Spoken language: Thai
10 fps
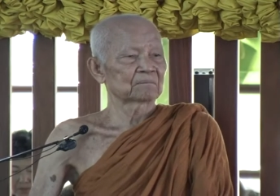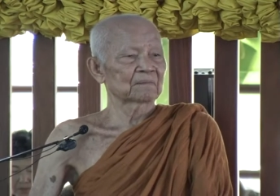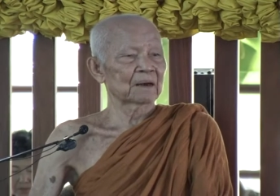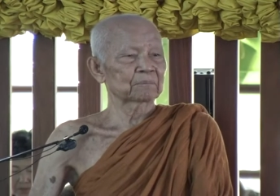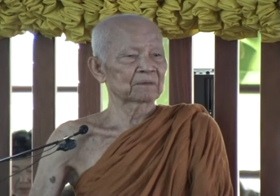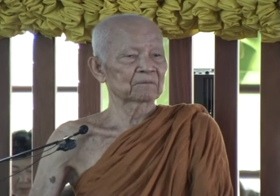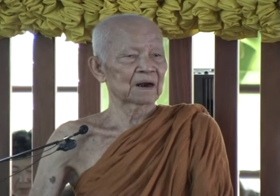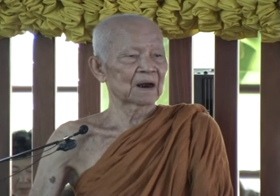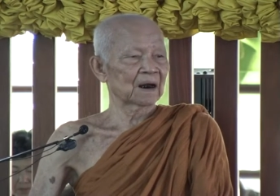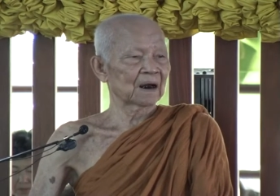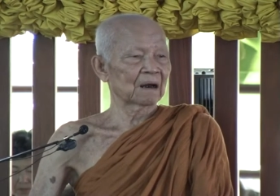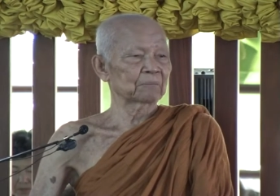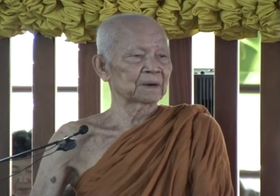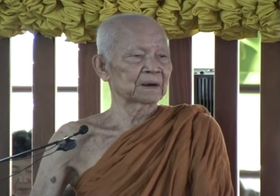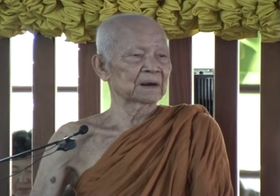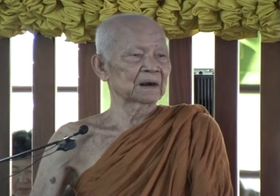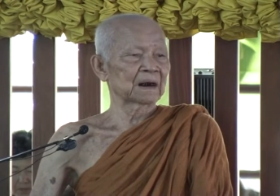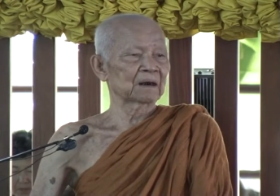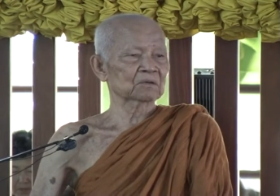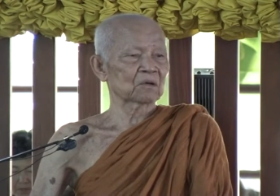มาเป็นเวลาห้าปีนี้
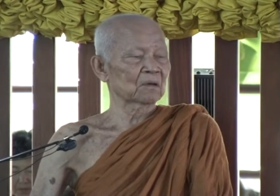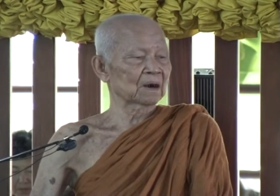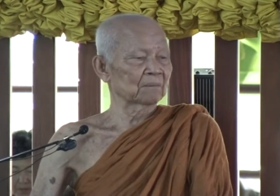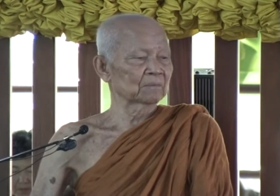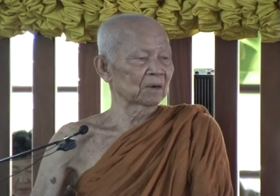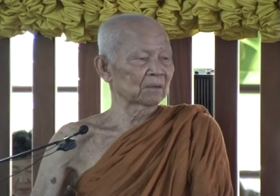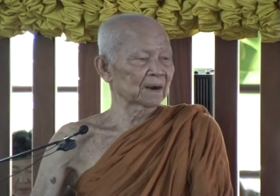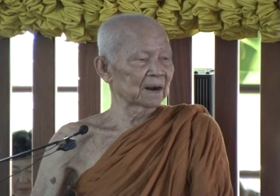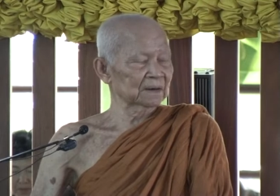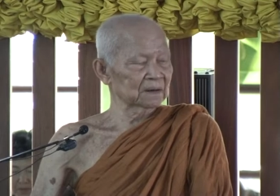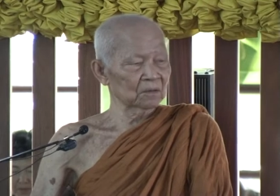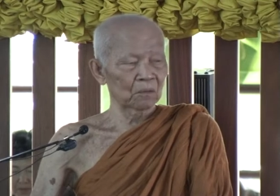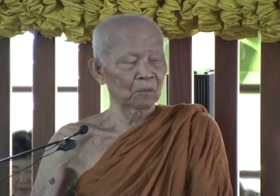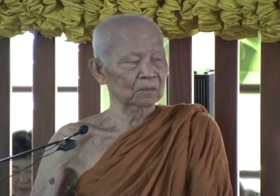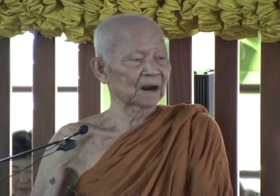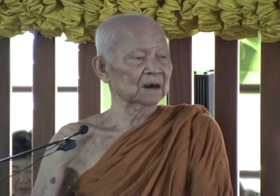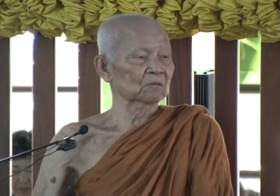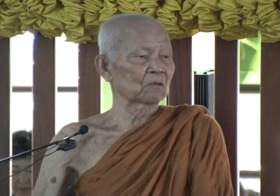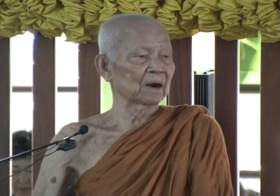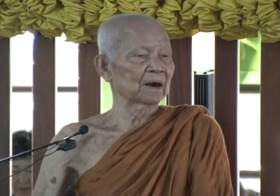แล้วทองคำเราก็ได้ถึงหกตัน
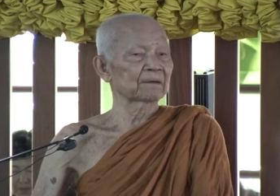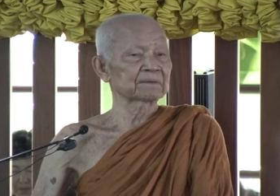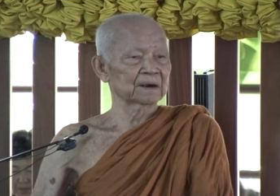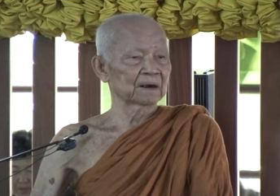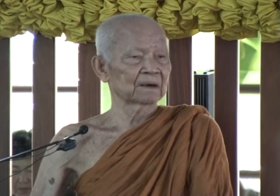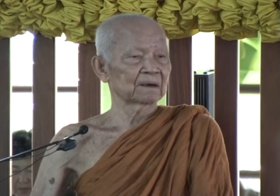กว่าแล้วนี่